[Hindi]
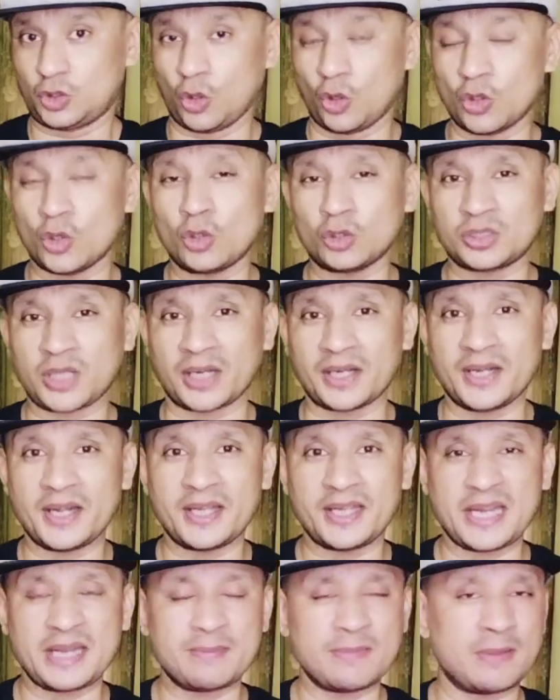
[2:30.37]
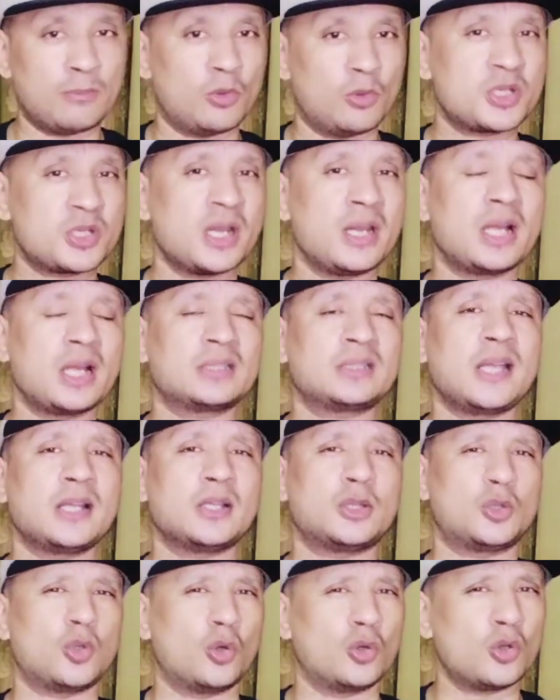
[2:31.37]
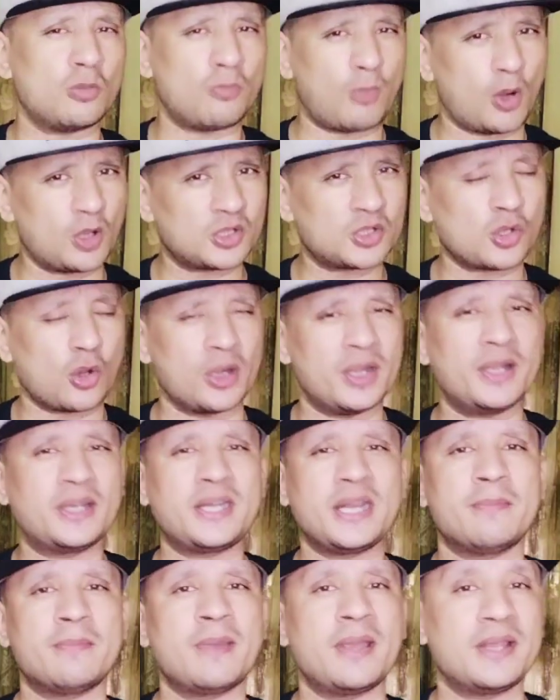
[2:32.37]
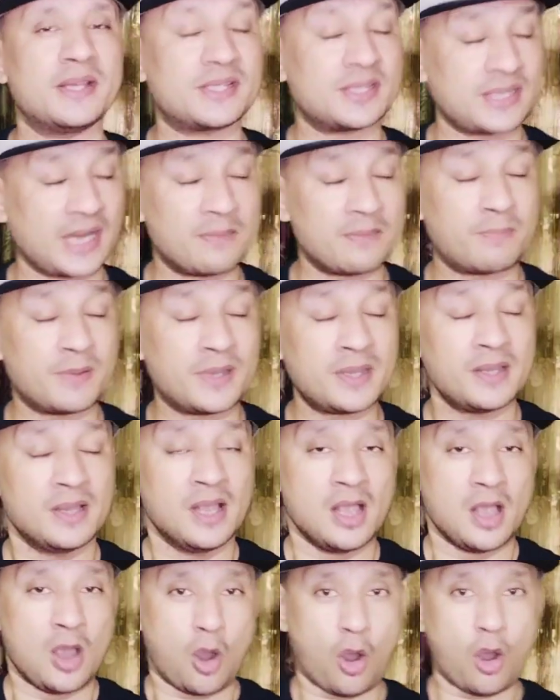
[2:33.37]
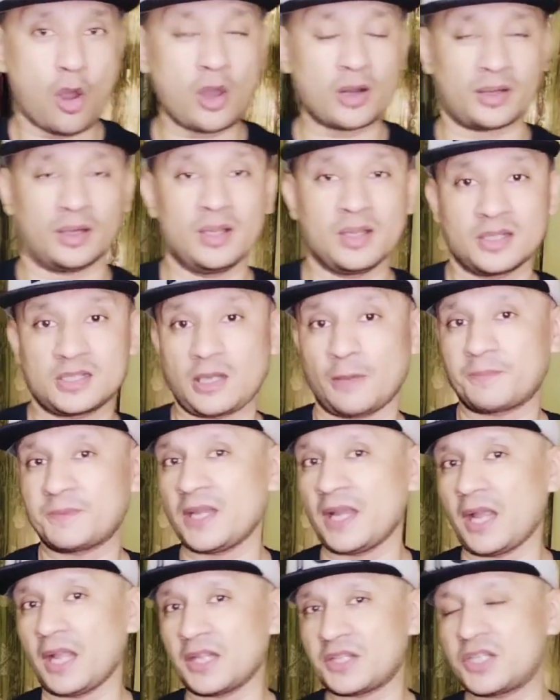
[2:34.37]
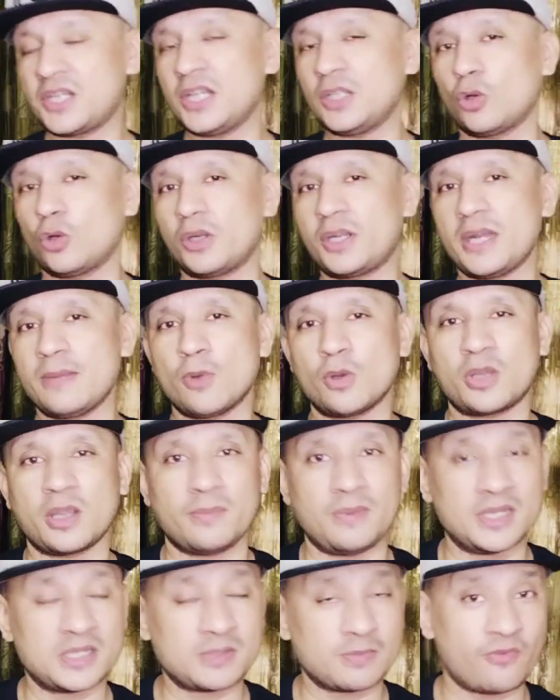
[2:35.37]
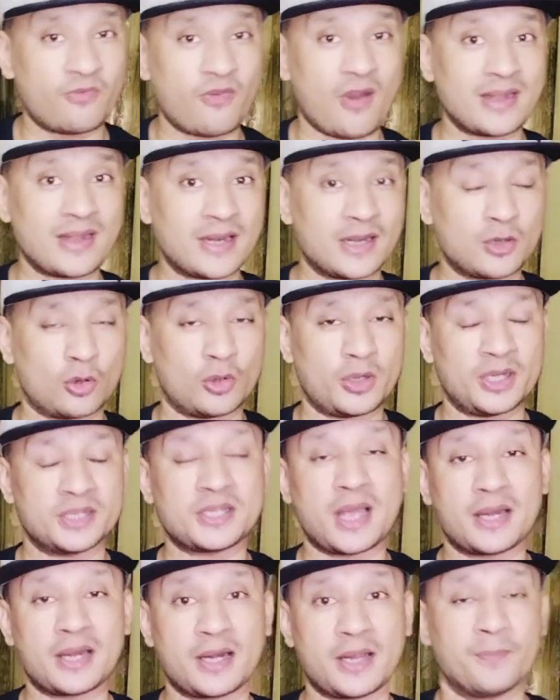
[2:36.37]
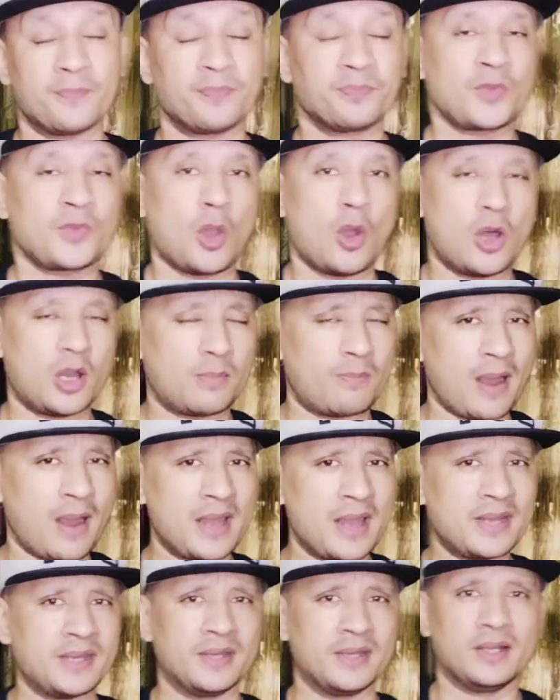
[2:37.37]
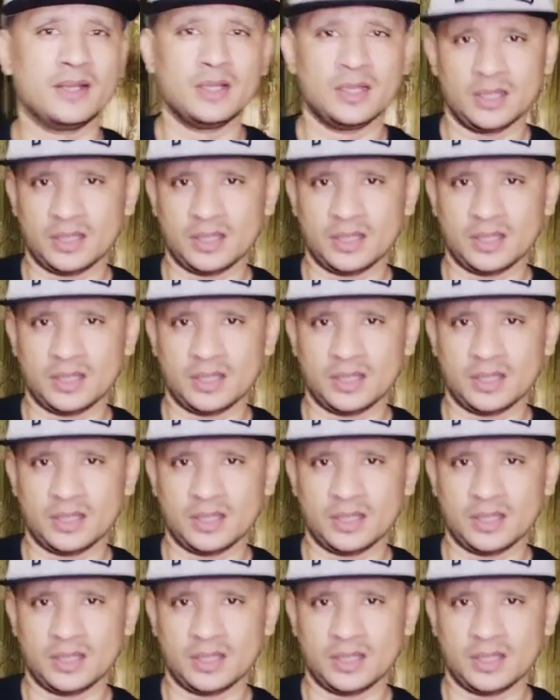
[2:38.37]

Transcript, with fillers: दोनों तगड़ी टीम है मुझे लगता है दोनों बहुत सॉलिड टीम है इस टाइम पे और सबसे अच्छी दो टीमों के बीच में फाइनल होने जा रहा है और भाई